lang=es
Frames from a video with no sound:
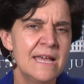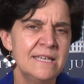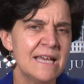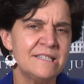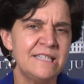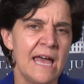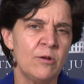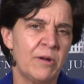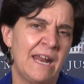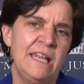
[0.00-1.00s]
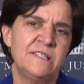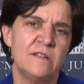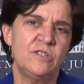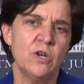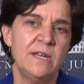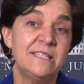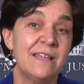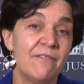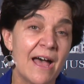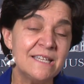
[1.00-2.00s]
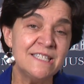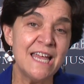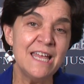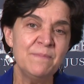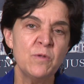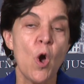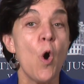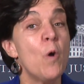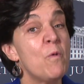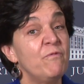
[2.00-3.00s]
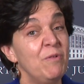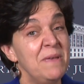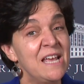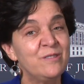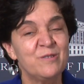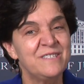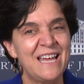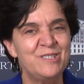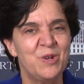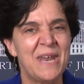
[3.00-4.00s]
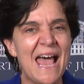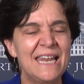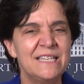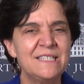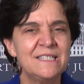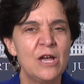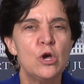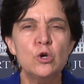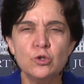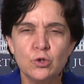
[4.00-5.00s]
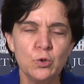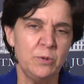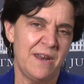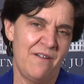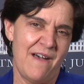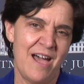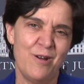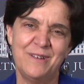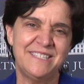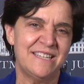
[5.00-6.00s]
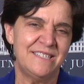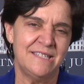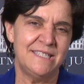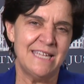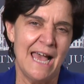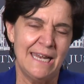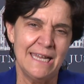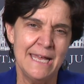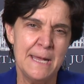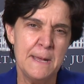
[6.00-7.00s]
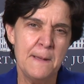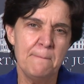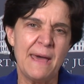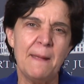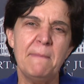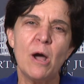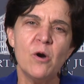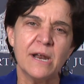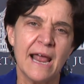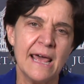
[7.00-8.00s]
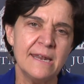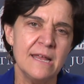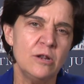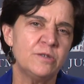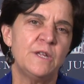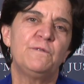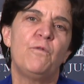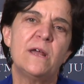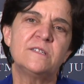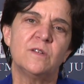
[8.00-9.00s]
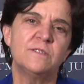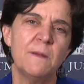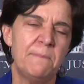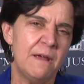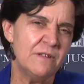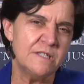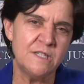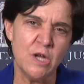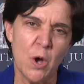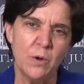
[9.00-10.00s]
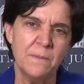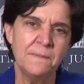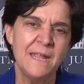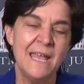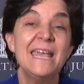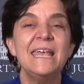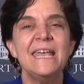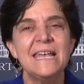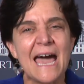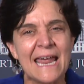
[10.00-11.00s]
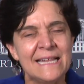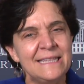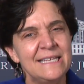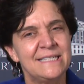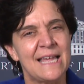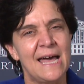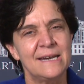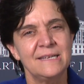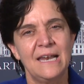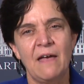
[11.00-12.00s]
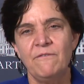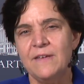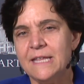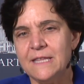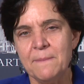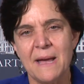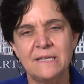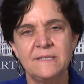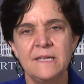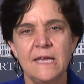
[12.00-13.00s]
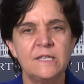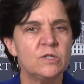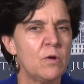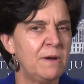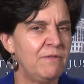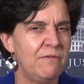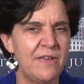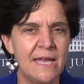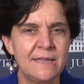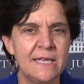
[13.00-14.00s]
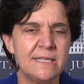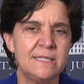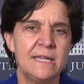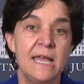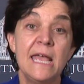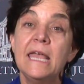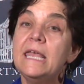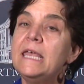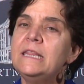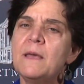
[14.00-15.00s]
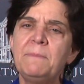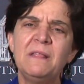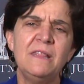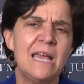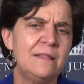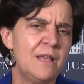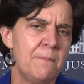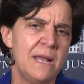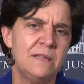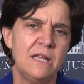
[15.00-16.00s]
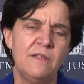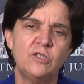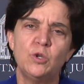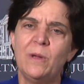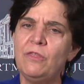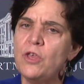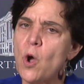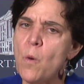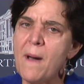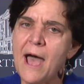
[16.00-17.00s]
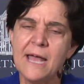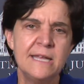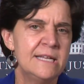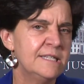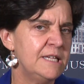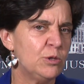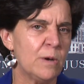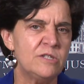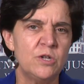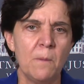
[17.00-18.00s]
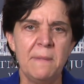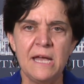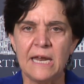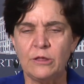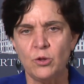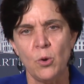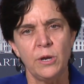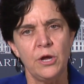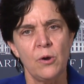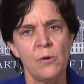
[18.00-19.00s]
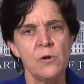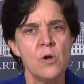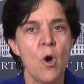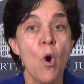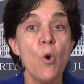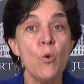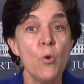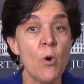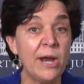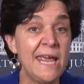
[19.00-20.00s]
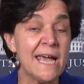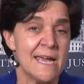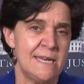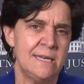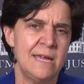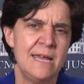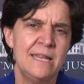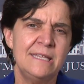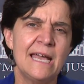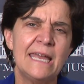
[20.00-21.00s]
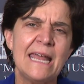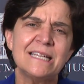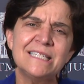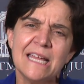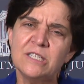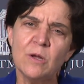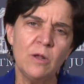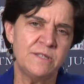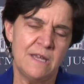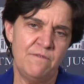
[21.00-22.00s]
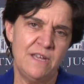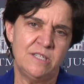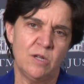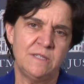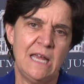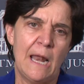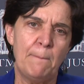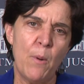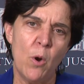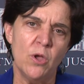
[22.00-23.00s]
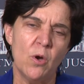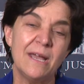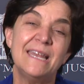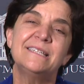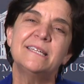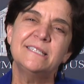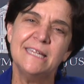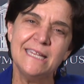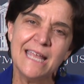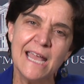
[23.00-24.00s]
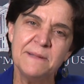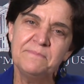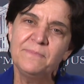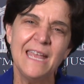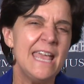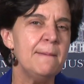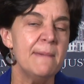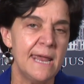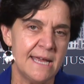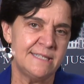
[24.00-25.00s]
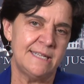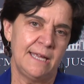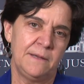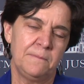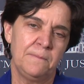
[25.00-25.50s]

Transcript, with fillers: Ya sean organizaciones de base o movimientos nacionales, su trabajo es esencial para mejorar los esfuerzos de prevención y garantizar que las víctimas y sobrevivientes, independientemente de su idioma, situación migratoria u origen, tengan acceso a los servicios y el apoyo que necesitan y merecen.